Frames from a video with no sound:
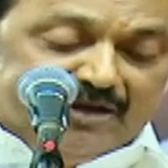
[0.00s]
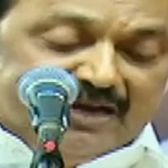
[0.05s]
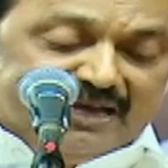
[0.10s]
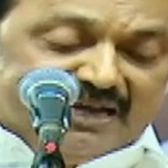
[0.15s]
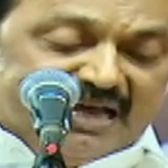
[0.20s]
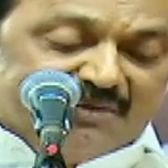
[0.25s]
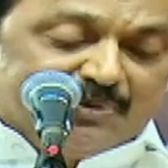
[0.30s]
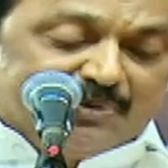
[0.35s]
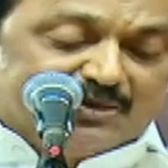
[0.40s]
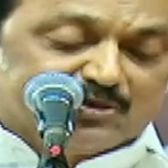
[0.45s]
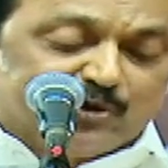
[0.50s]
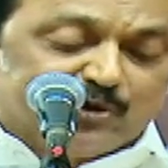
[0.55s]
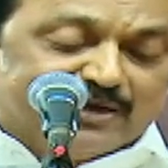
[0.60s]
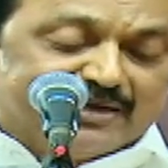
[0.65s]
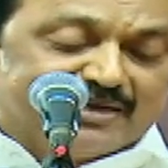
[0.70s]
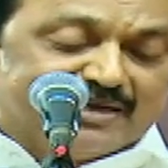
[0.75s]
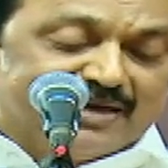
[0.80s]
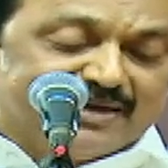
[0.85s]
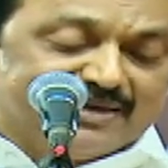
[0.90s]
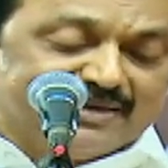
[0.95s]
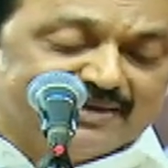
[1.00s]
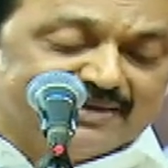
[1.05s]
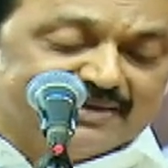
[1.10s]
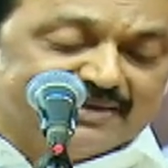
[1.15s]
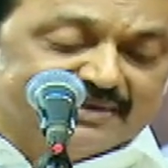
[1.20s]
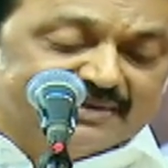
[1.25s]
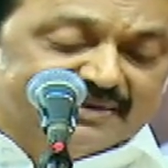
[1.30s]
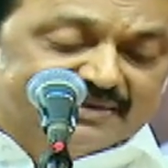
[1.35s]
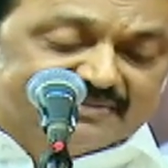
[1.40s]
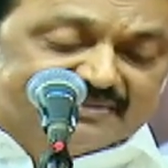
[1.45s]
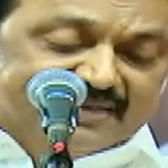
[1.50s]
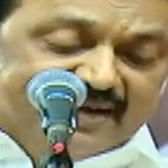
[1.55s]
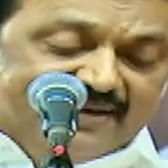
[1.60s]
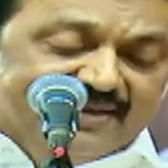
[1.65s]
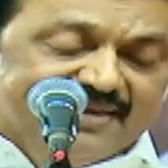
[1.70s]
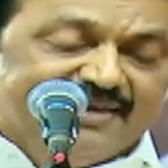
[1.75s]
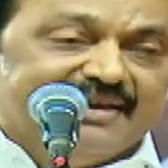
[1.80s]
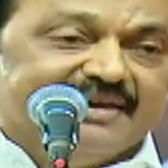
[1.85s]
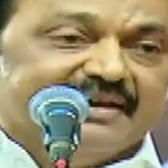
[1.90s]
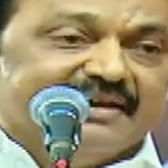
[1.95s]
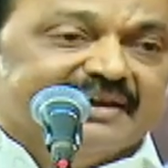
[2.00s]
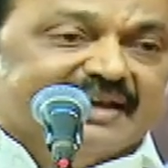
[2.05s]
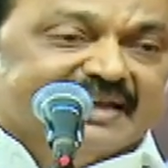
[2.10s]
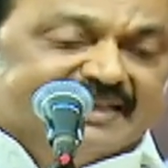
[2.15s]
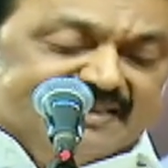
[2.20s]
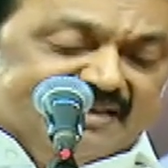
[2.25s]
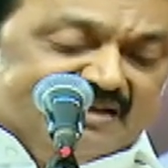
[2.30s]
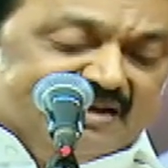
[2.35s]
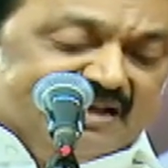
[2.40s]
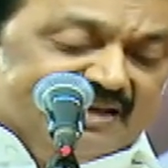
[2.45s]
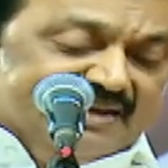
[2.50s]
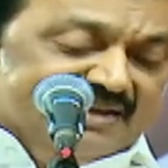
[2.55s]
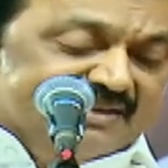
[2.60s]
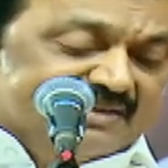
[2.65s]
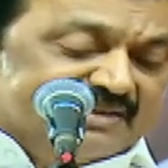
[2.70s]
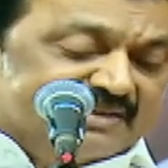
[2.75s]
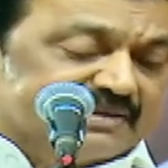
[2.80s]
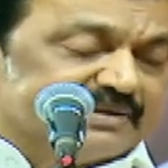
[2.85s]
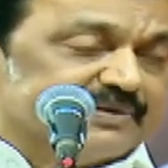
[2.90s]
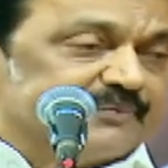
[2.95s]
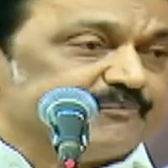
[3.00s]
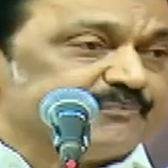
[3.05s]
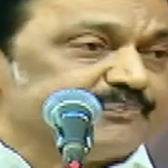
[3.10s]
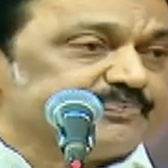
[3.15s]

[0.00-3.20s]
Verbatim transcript: வேளாண்மை துறைக்காக தனி நிதிநிலை அறிக்கை